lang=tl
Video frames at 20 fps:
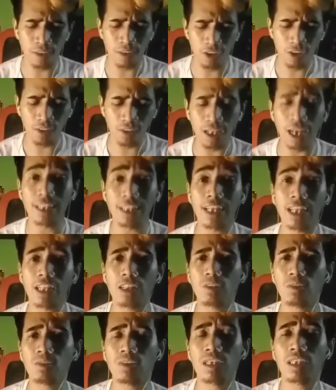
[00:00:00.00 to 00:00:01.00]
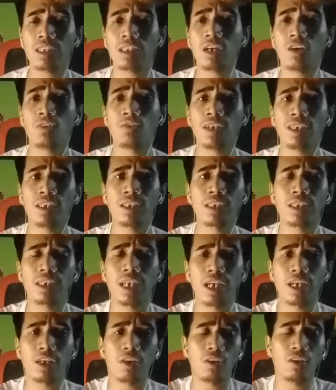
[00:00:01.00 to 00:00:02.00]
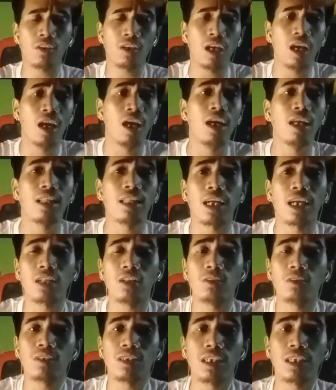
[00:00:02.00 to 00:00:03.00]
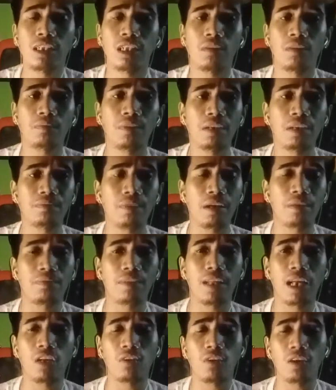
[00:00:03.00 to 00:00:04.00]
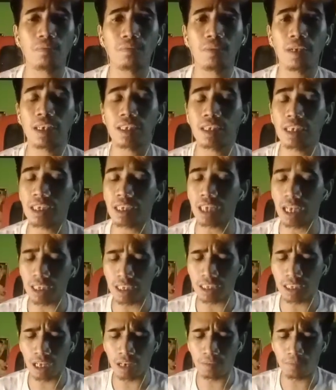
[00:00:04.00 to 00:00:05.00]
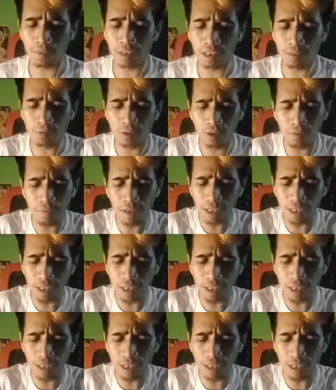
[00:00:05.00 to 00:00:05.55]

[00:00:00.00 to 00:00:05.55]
Meron tayong tatlong set ng winner take all, tatlong set ng pick 5, dalawang pick 6 at isang pick 4.